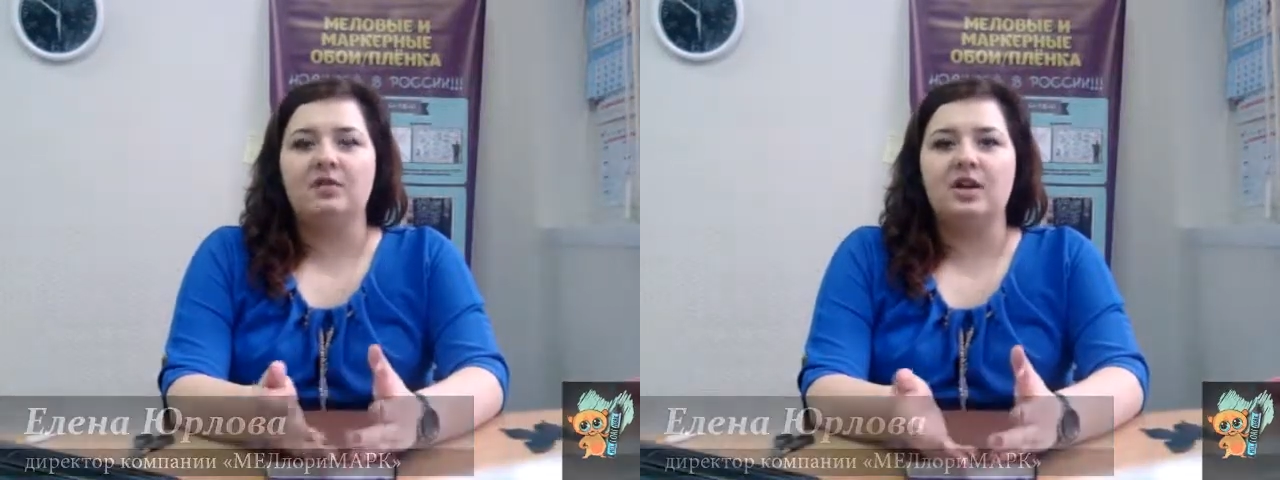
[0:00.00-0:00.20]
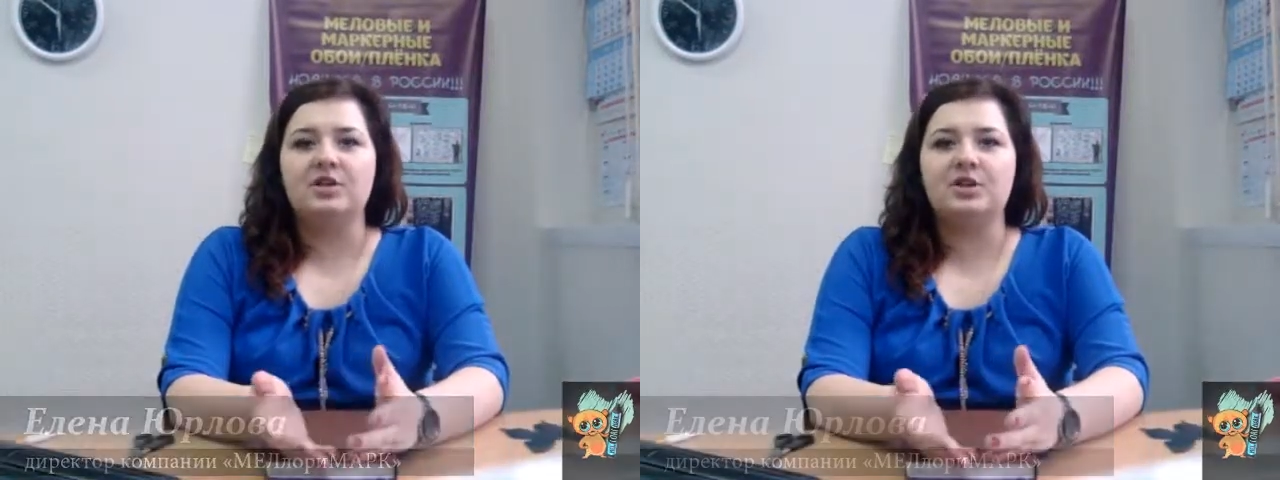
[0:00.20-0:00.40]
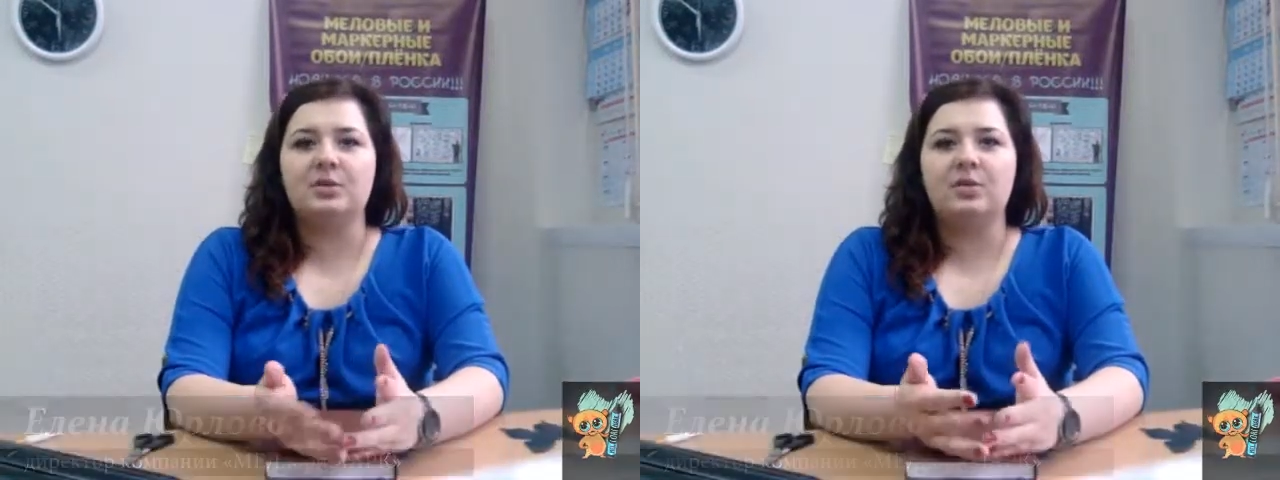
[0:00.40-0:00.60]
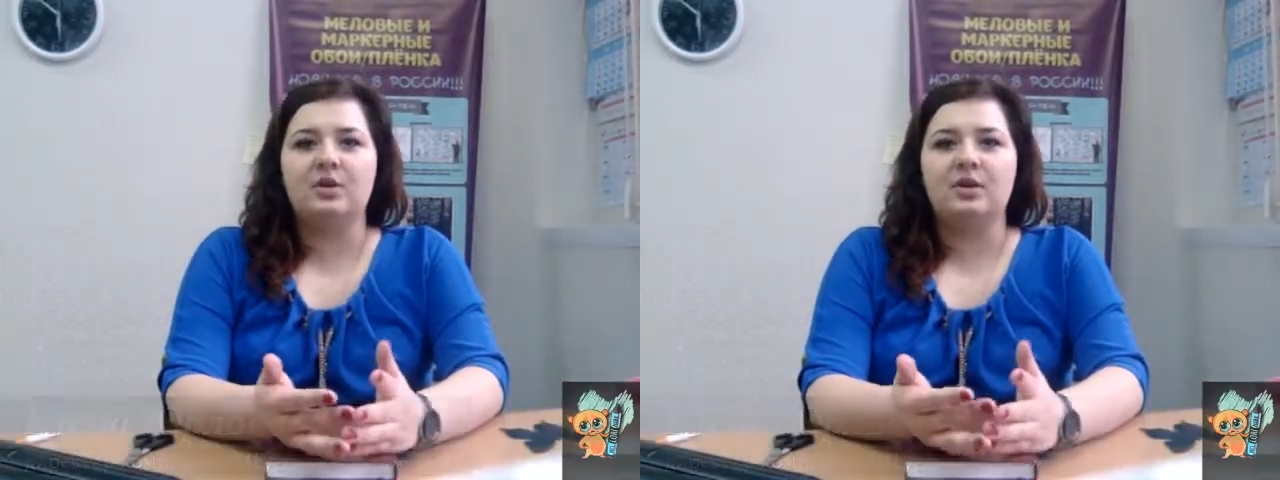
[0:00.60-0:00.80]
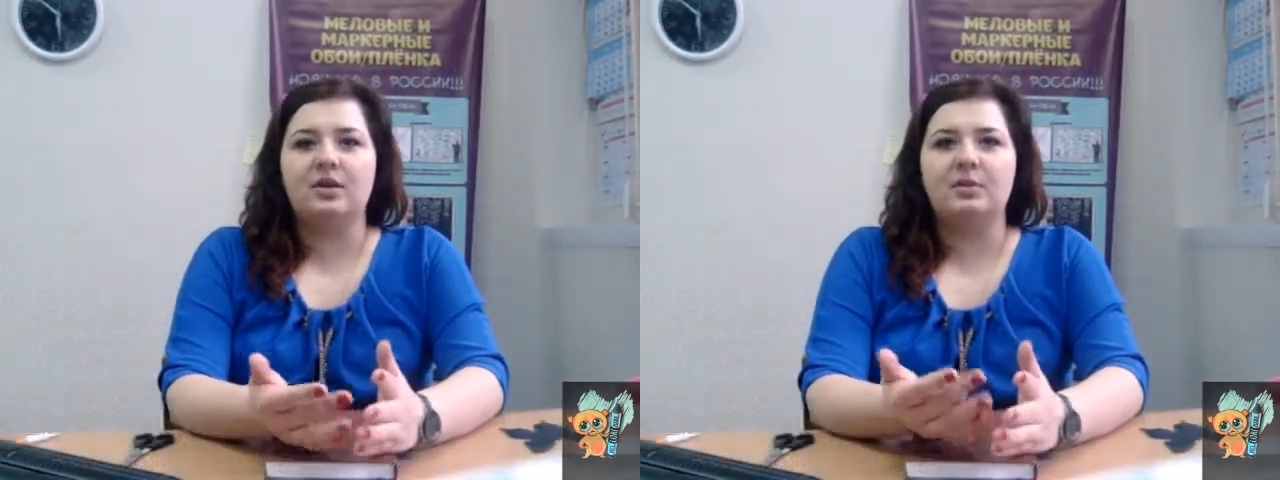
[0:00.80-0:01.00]
в
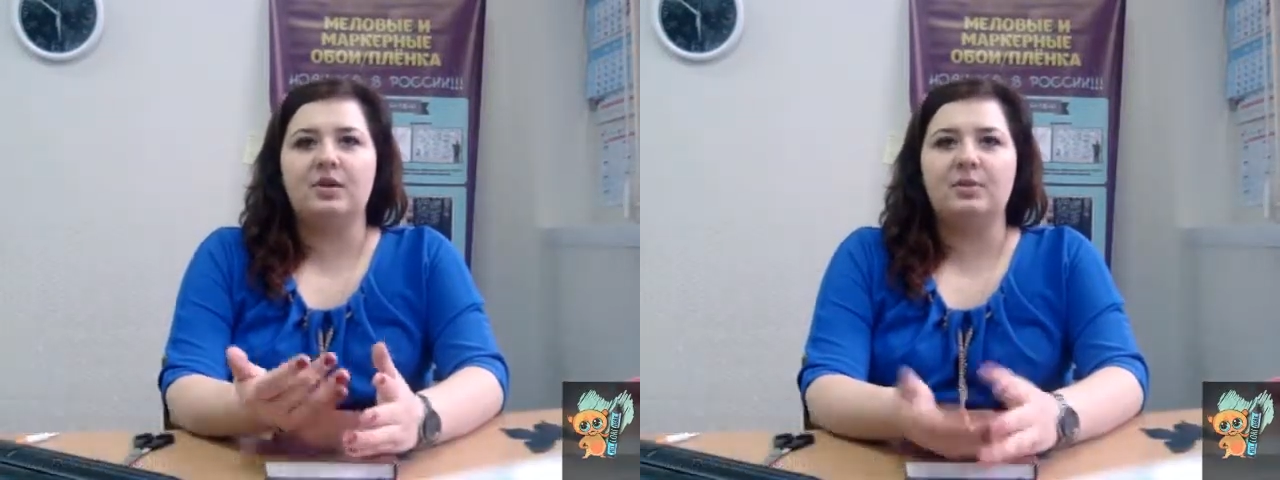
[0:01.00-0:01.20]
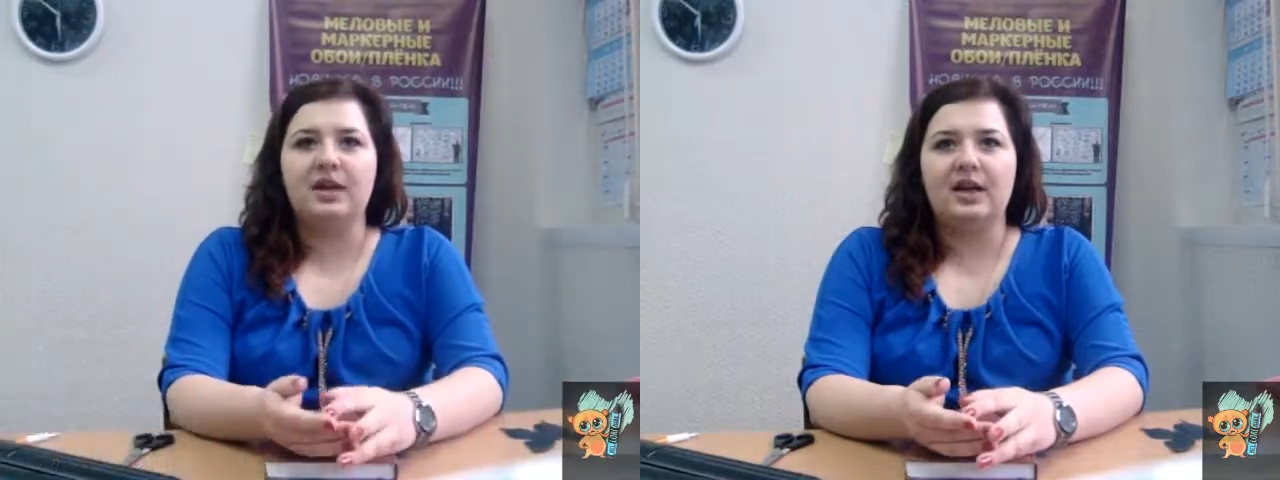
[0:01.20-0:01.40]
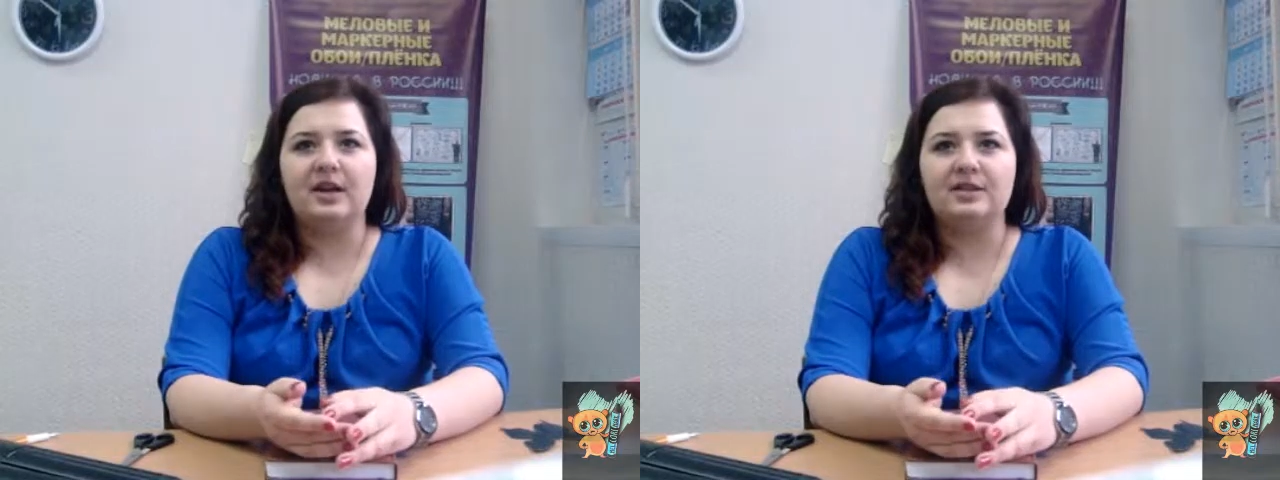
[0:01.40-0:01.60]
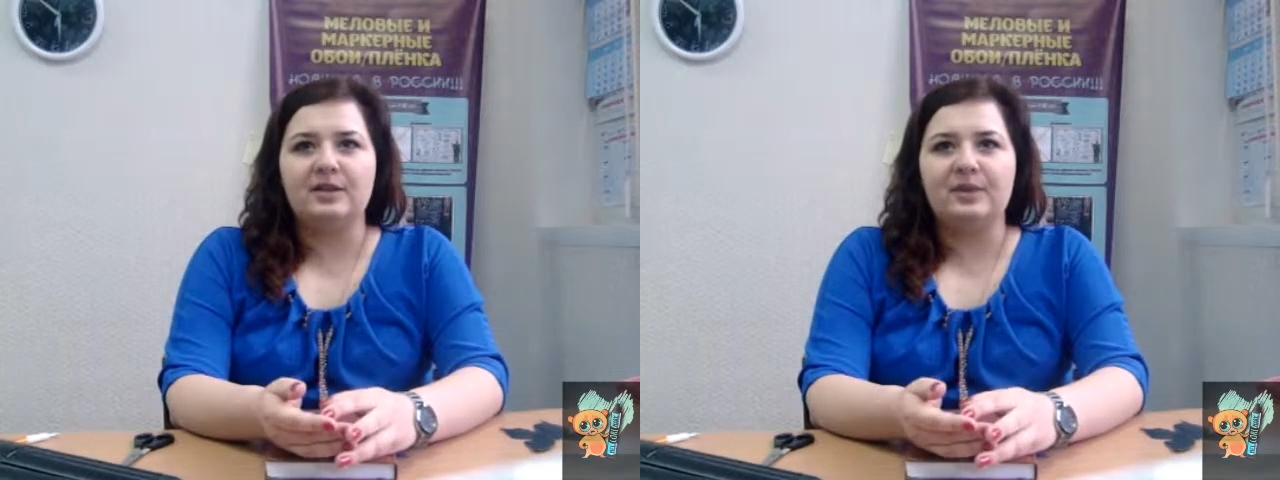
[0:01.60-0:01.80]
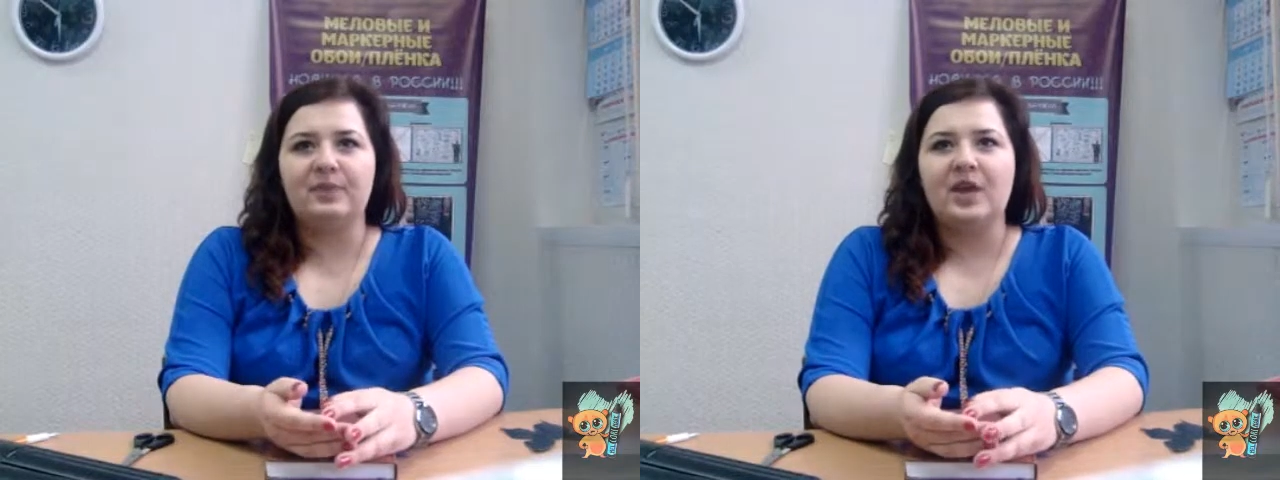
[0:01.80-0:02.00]
нашем э,
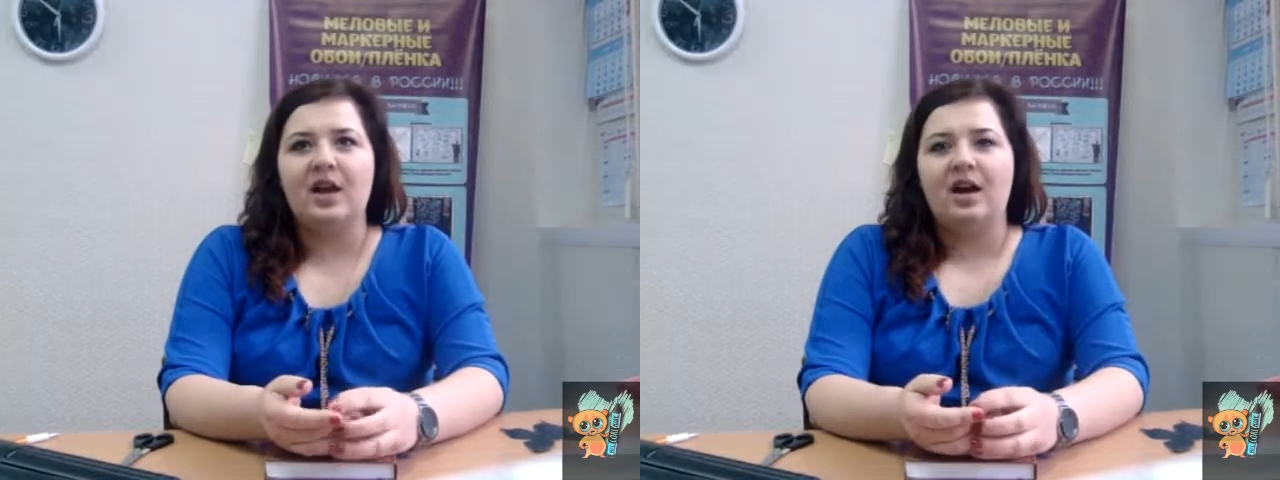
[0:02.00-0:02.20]
мероприятии.